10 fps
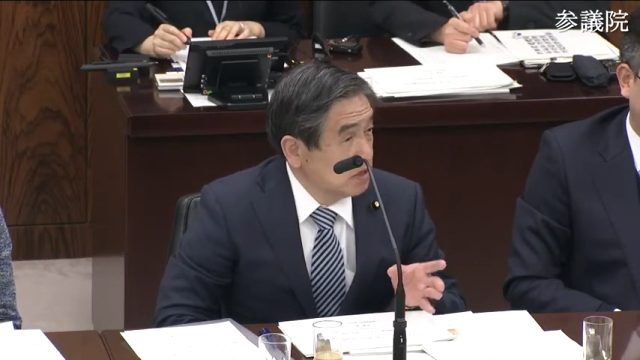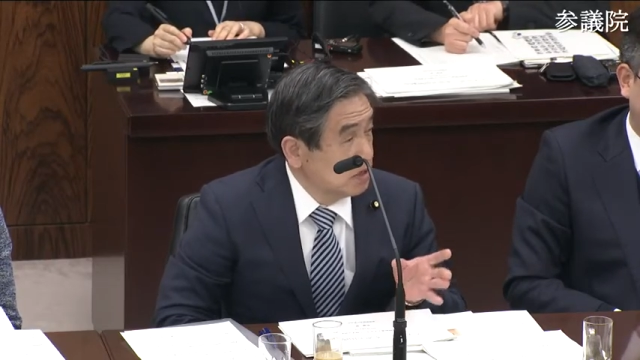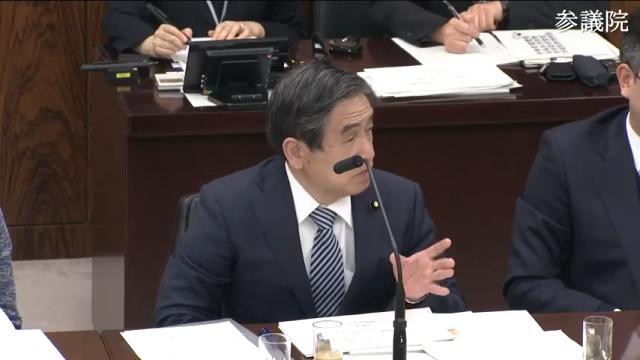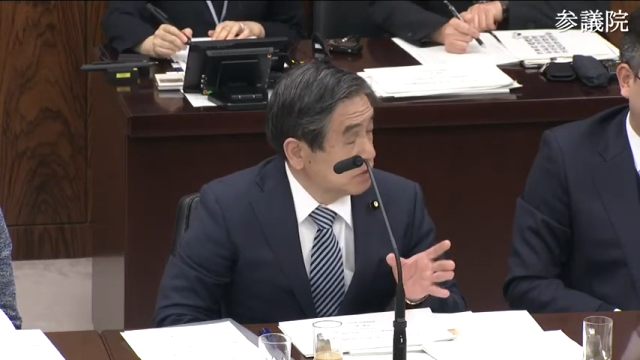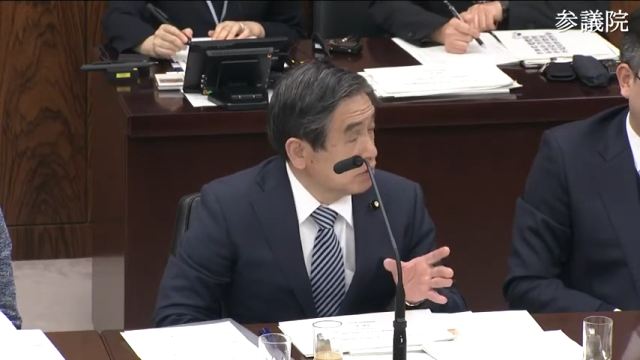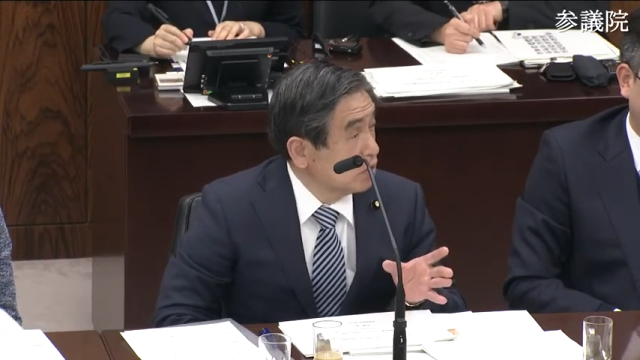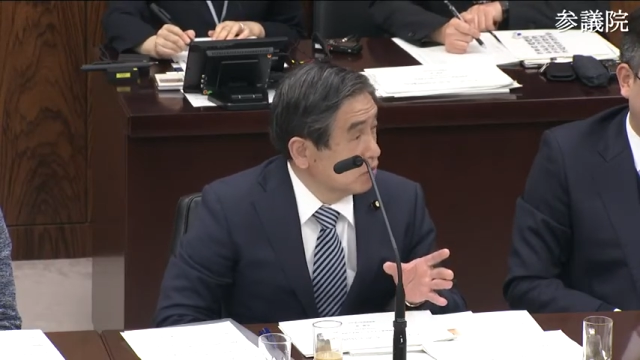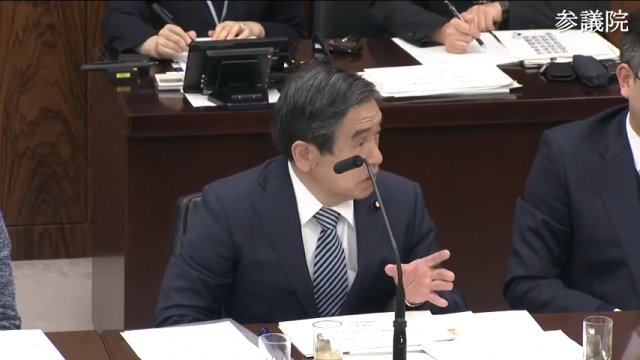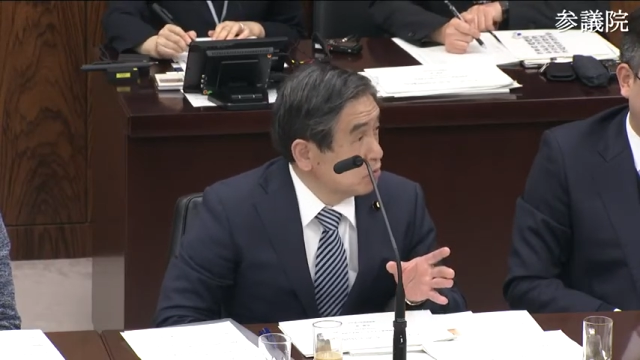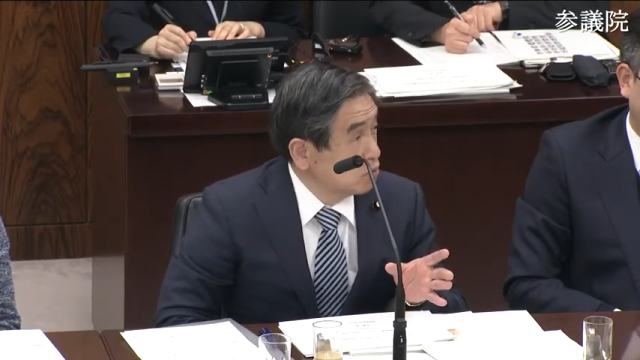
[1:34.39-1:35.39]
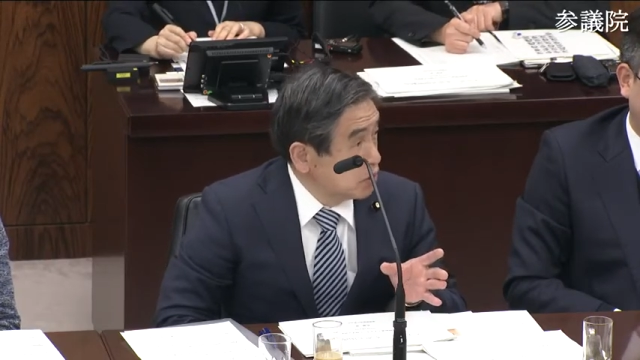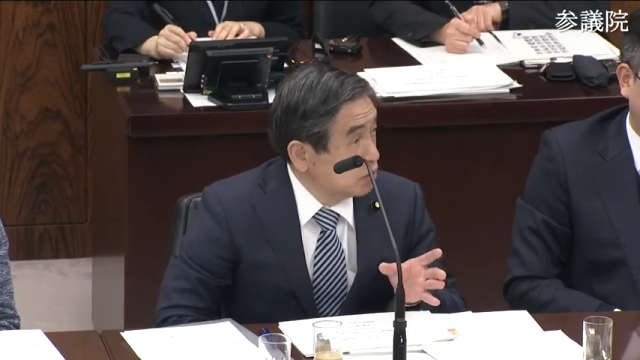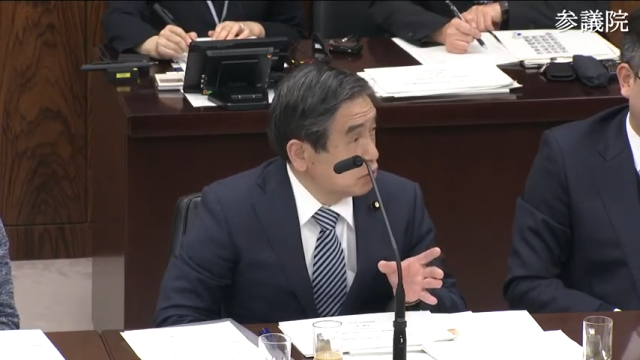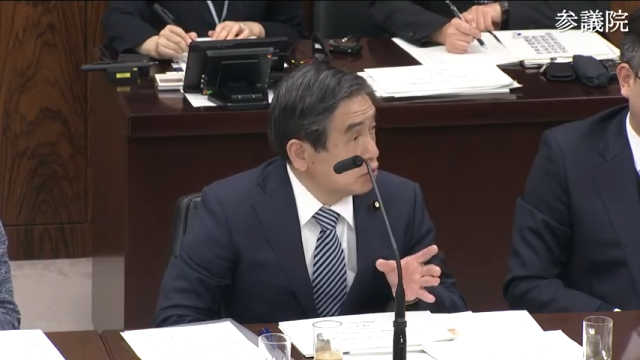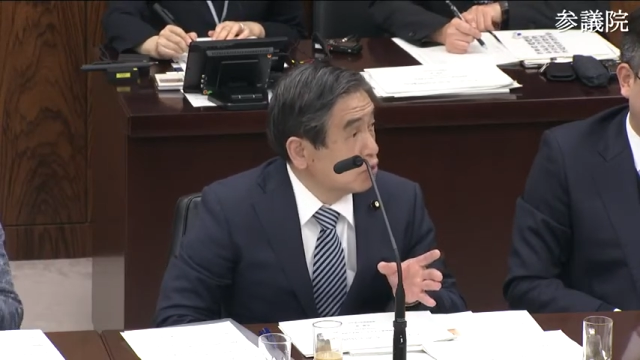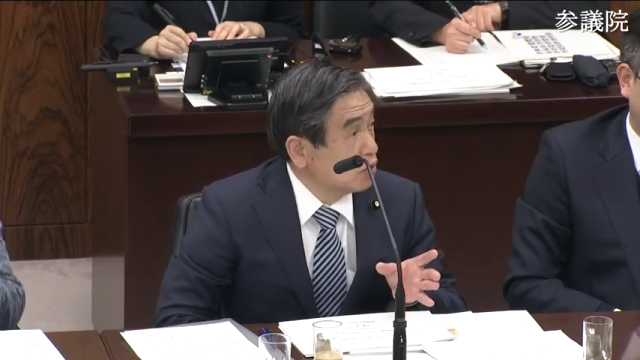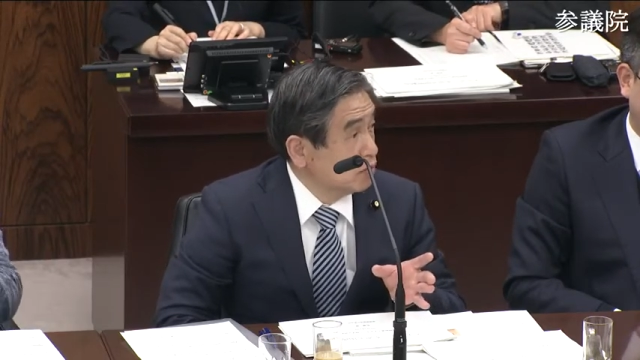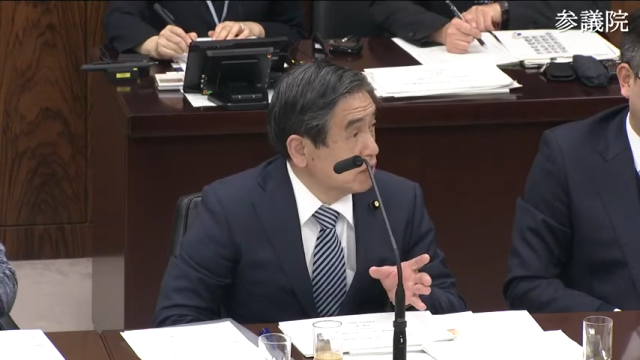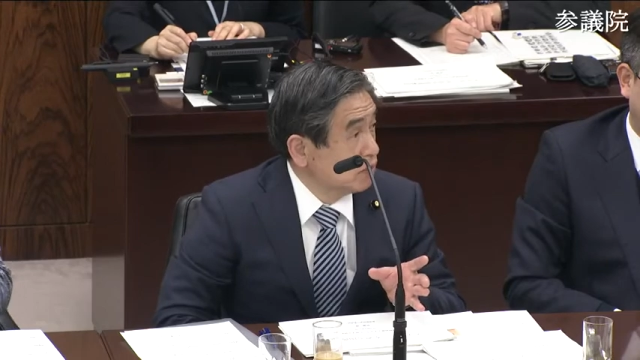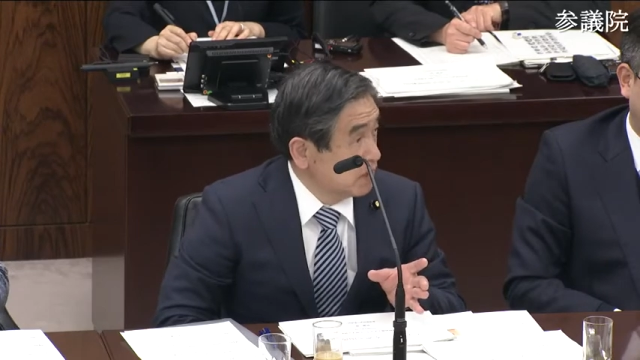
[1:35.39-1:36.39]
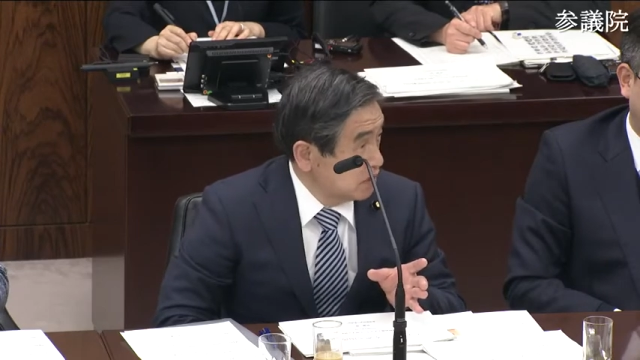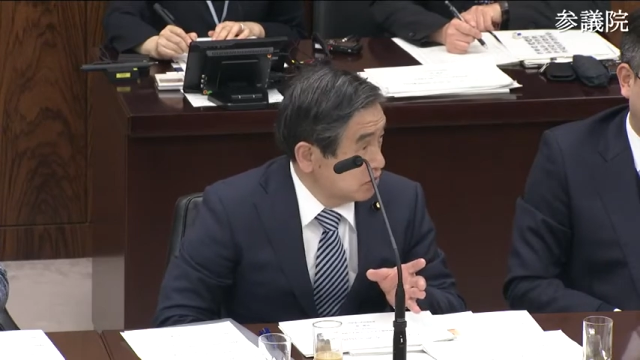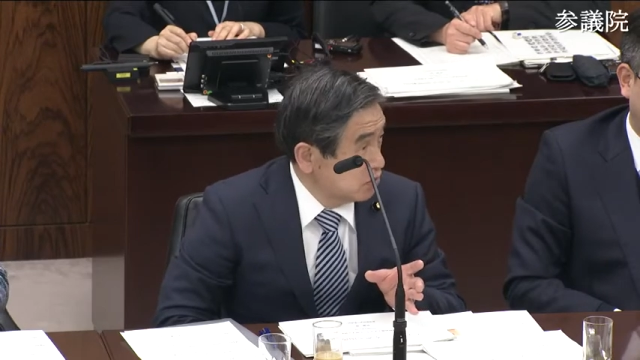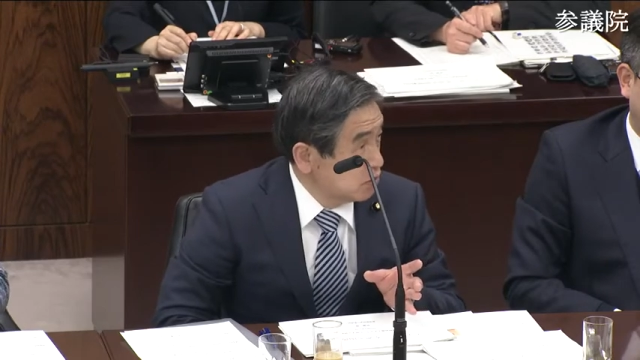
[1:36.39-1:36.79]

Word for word: やっぱそういう時にはもっと途上国もあるわけです中